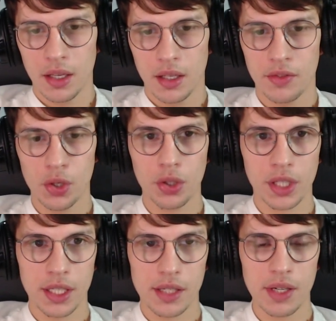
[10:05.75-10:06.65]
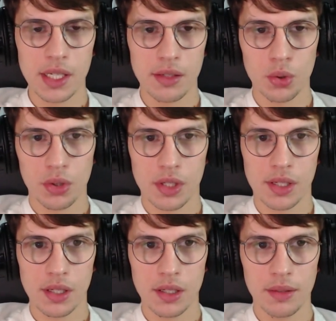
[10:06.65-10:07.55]
И все это они связывают
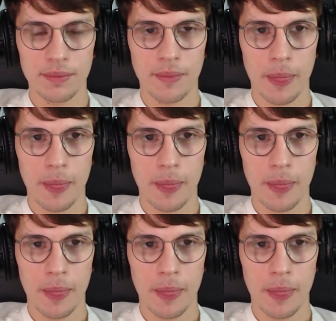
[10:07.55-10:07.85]
с